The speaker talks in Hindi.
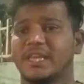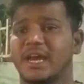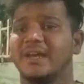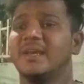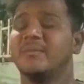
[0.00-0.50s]

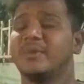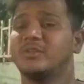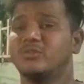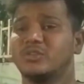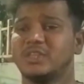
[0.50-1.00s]
दिया फिर
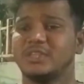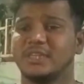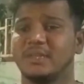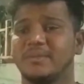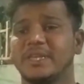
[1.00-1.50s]
दो तीन
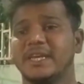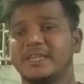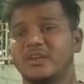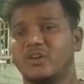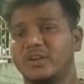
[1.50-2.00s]
चंदे मिल के
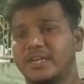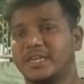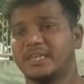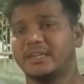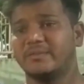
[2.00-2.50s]
अंदर काउंटर
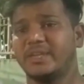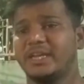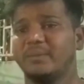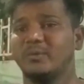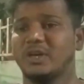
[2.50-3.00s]
के तरफ
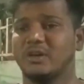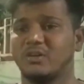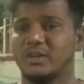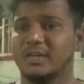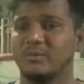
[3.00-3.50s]
जाके पूरा
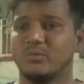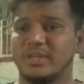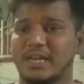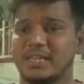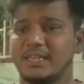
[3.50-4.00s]
काउंटर को
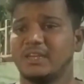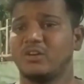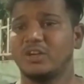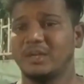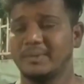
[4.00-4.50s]
गिरा दिए
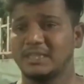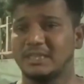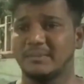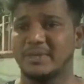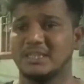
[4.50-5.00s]
काउंटर में
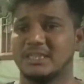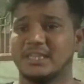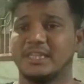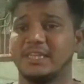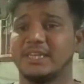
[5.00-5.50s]
जितने पैसे
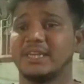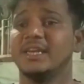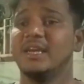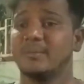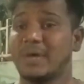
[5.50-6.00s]
थे ले लिए
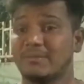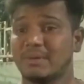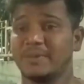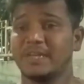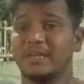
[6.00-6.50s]

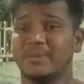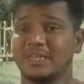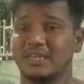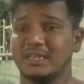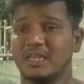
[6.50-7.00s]
बाबा फिर कल
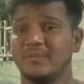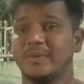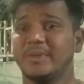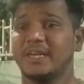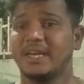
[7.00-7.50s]
पचास हज़ार
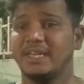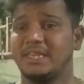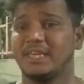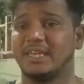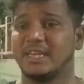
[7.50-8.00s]
रुपये भी रखे
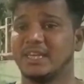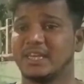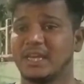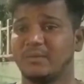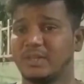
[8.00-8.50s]
थे
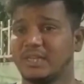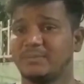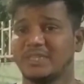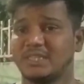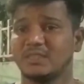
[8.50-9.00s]
क्या बोल के
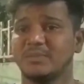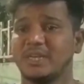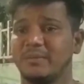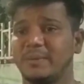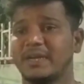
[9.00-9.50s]
बिज़नेस में
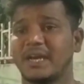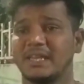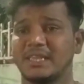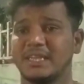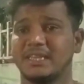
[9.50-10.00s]
कभी भी
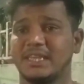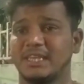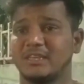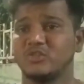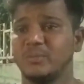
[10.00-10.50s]
रखाते
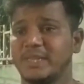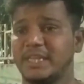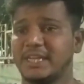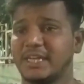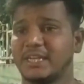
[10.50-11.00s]
रहते किसको भी
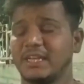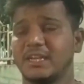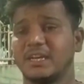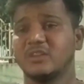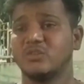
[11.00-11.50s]
देना करना
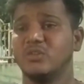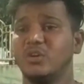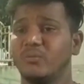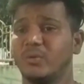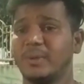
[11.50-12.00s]
रहा तो
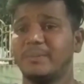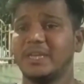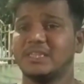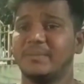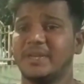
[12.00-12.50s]
वो भी
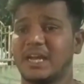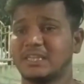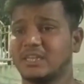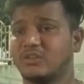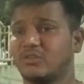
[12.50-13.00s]
पैसे फिर
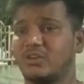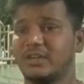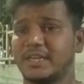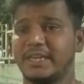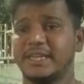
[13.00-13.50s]
आज का तो
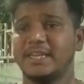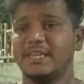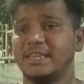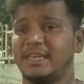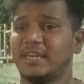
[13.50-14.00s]
काउंटर गिने
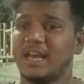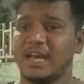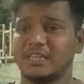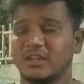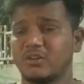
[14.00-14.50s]
नहीं थे
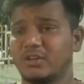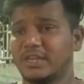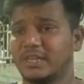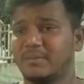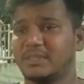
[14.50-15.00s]
आज का
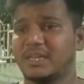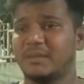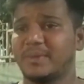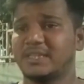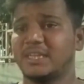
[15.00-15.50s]
काउंटर का भी
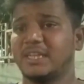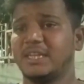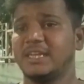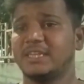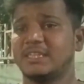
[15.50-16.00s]
सारा पैसा ले
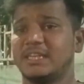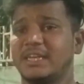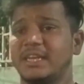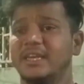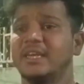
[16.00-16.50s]
लेके
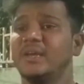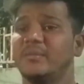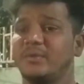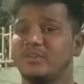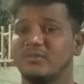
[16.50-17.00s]
चले गए
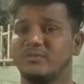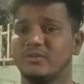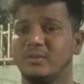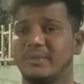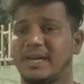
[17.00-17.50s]
फिर तो
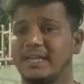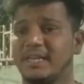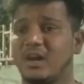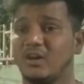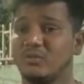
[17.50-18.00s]
फुल
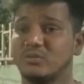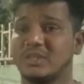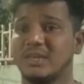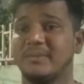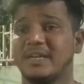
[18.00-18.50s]
मारे और
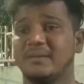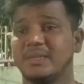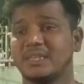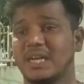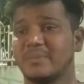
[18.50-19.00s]
उसके
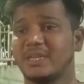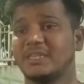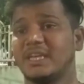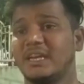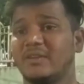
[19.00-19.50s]
बराबर चार
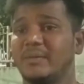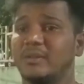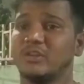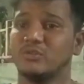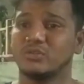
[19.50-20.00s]
पाँच के अलावा
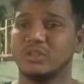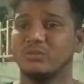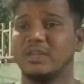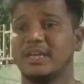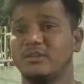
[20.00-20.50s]
ये तो दूसरे
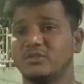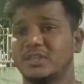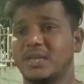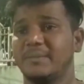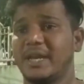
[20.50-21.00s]
उन्ना के
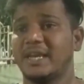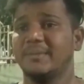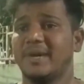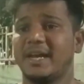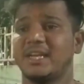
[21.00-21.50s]
दोस्तान भी आगे
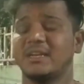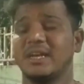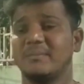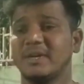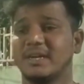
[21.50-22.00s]
बाहर
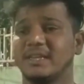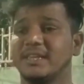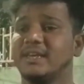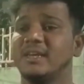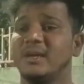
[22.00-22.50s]
हंगामा कर दिए